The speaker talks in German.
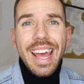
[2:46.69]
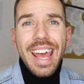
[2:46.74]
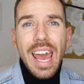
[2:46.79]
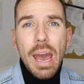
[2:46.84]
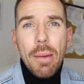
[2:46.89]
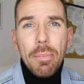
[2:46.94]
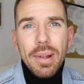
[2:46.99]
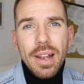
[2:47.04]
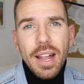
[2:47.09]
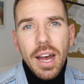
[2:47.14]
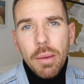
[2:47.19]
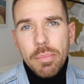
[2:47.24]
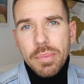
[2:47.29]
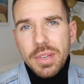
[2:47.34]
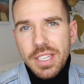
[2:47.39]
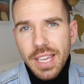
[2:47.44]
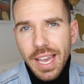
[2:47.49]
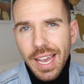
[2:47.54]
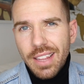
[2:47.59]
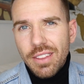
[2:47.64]
Apple habe
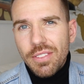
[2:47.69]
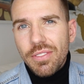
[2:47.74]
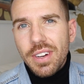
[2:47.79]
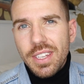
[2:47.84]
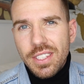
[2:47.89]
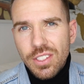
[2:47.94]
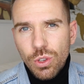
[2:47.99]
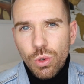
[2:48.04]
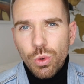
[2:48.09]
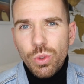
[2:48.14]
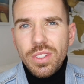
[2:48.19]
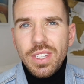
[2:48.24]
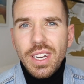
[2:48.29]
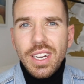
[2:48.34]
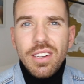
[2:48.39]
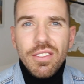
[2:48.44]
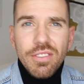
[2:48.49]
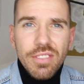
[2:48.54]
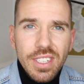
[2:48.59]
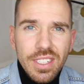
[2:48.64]
ich etwas
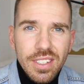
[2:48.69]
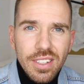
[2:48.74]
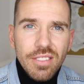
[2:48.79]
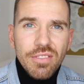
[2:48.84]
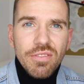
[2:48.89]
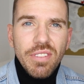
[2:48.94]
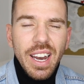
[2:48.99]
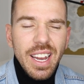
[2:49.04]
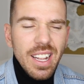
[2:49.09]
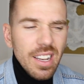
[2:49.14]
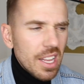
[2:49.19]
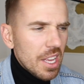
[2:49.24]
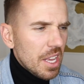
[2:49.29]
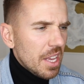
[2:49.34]
runtergewichtet, weil